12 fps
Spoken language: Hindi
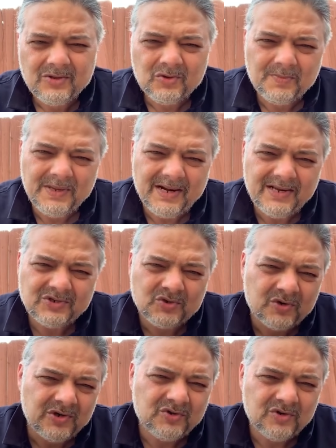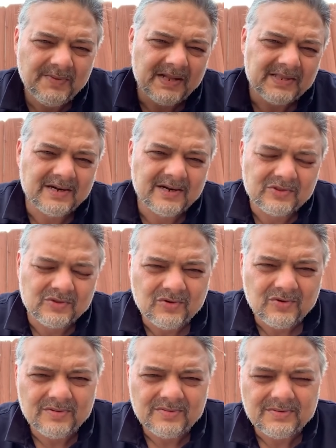तुम यार ये छोटी छोटी बातें करते
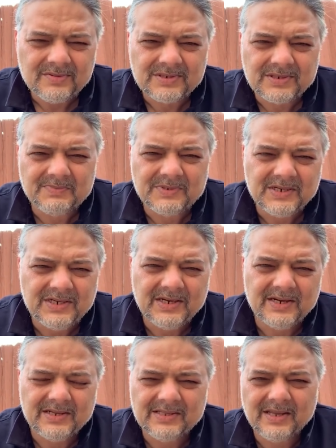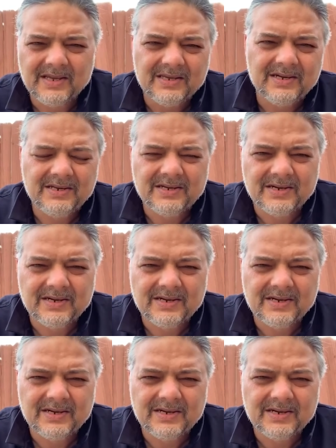हो सब्जी नहीं खरीदना ये नहीं